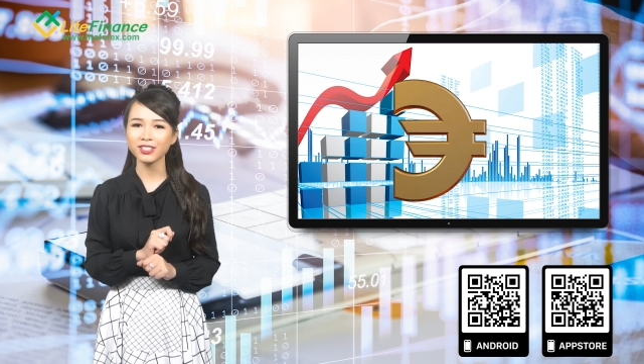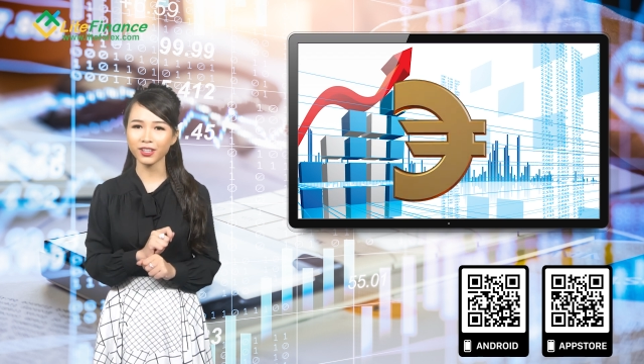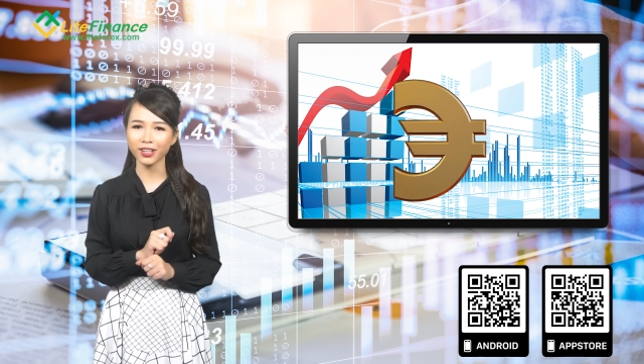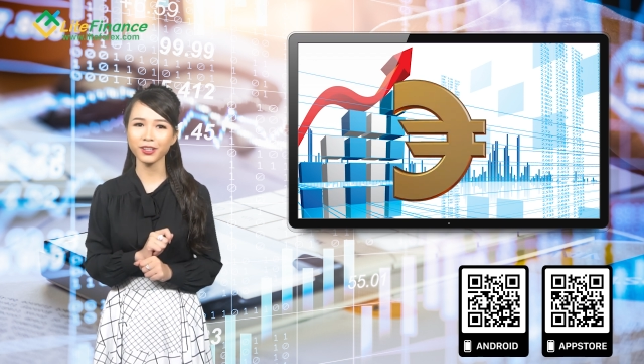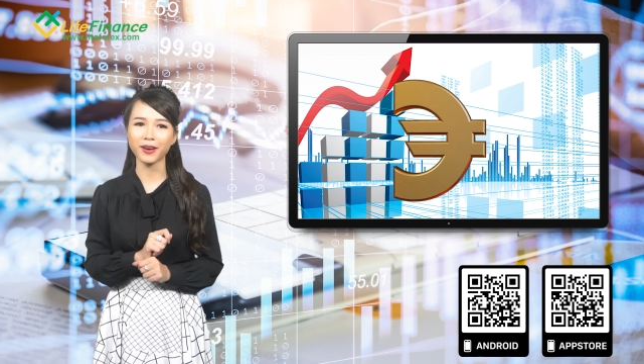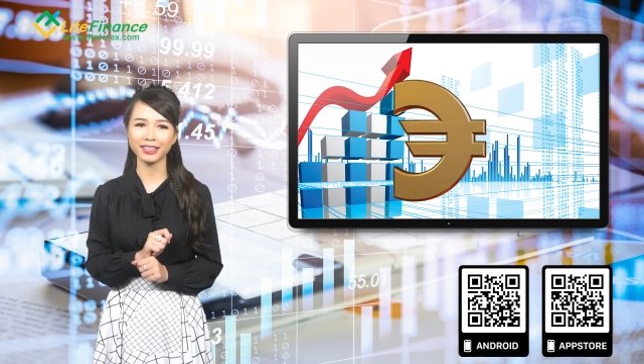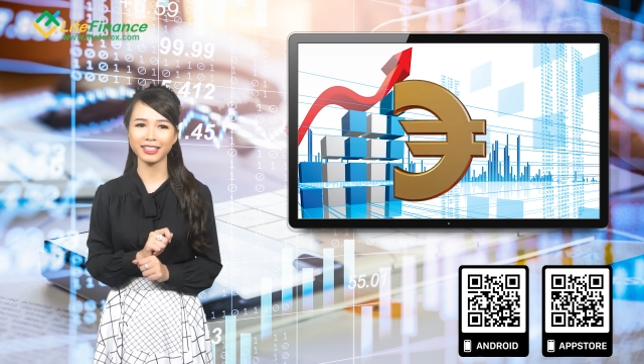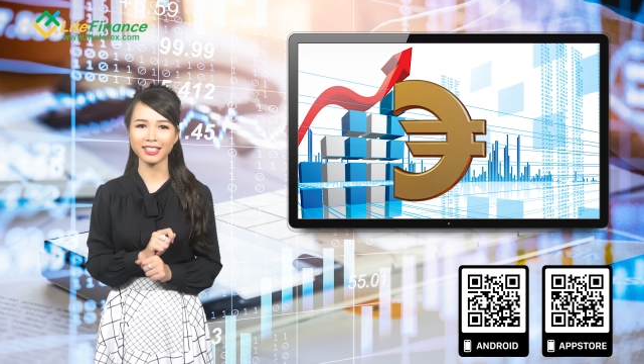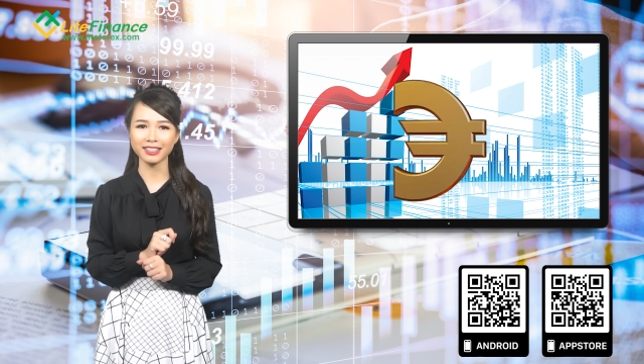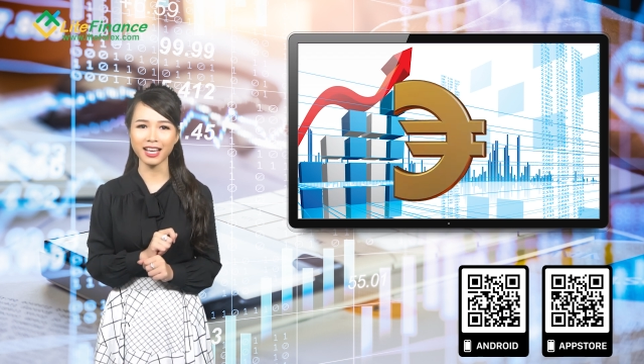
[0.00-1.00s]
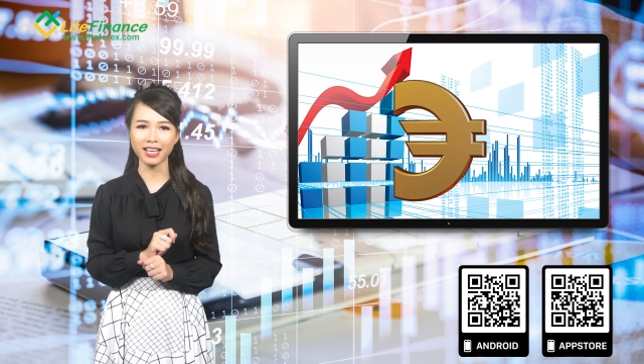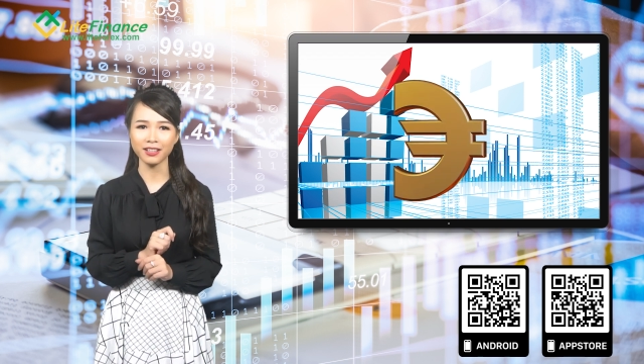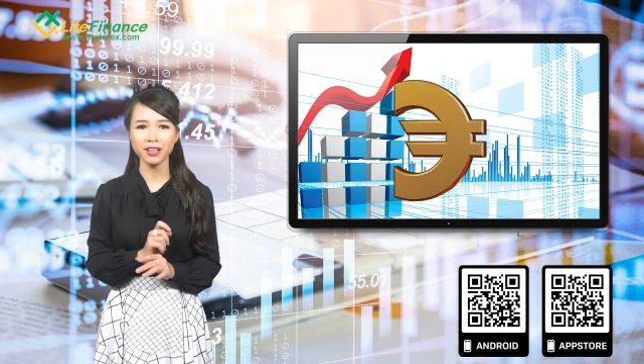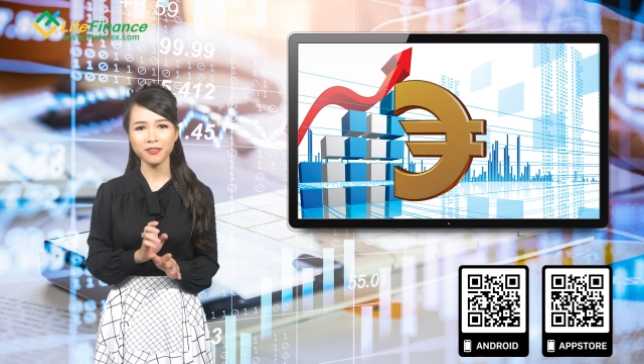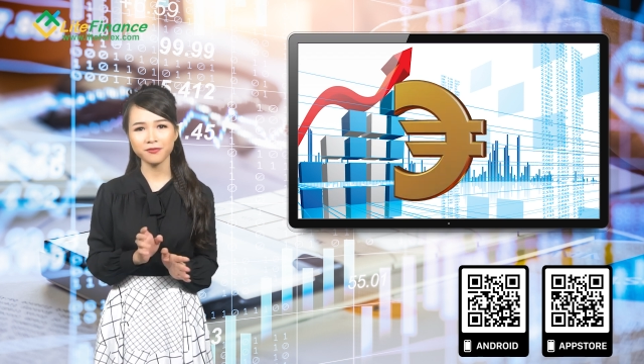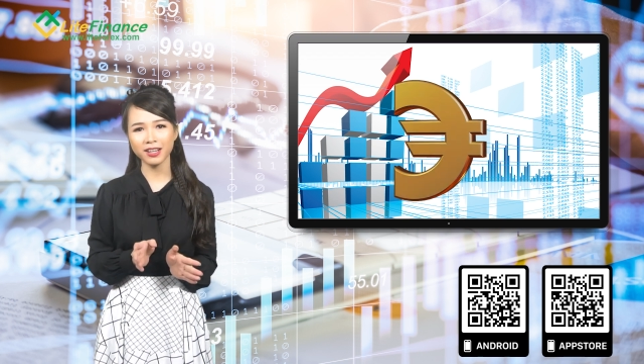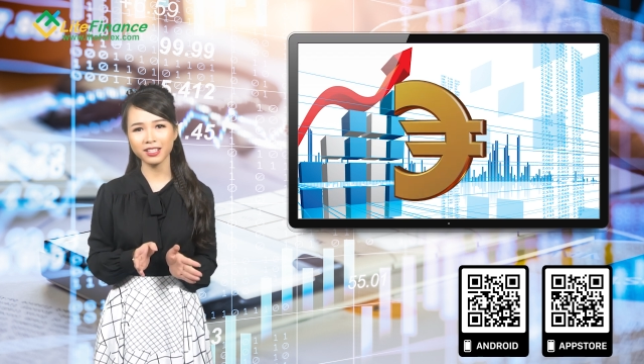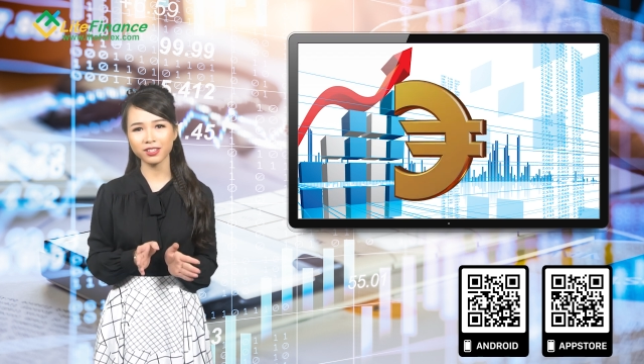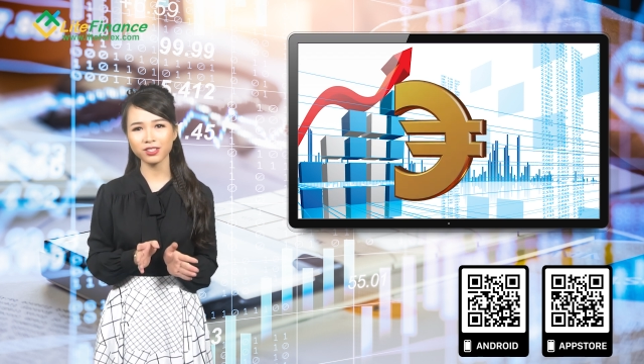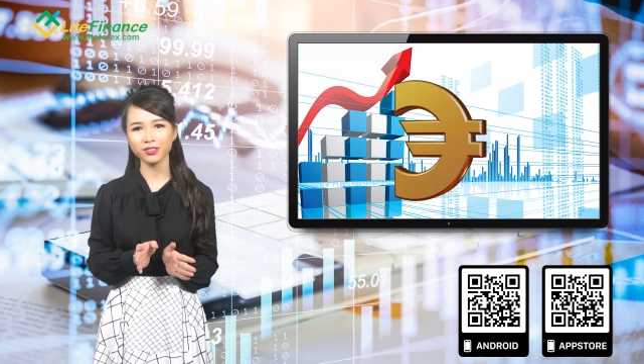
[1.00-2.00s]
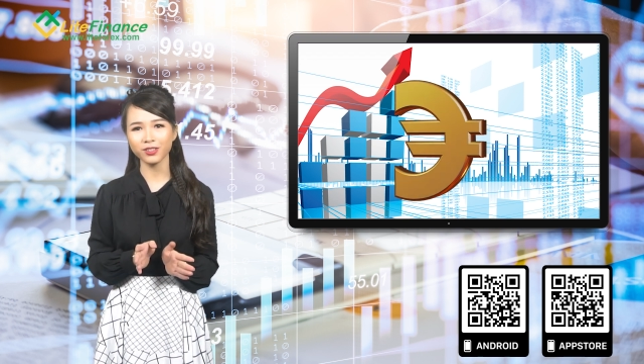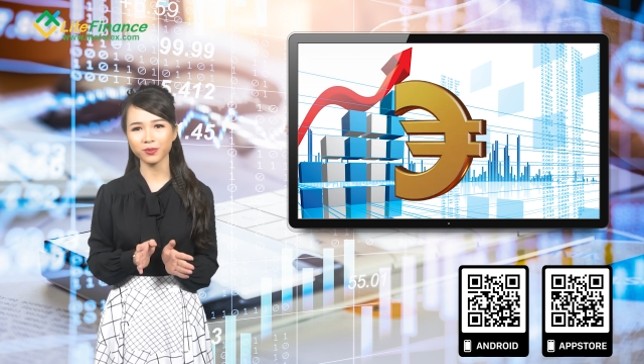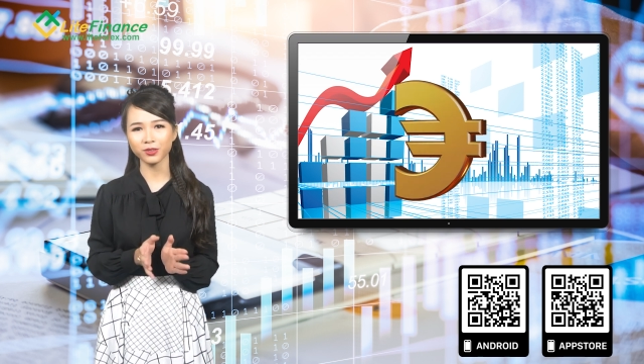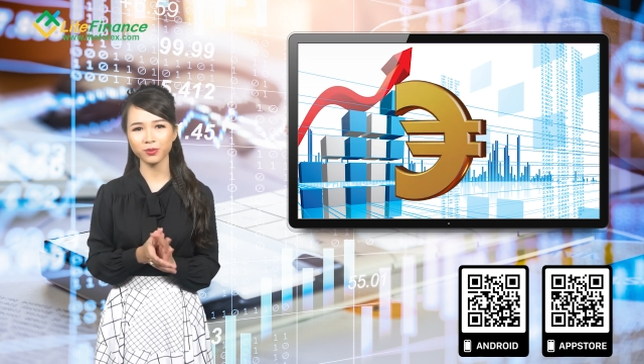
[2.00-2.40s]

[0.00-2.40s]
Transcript: cho các loại tiền tệ và được sử dụng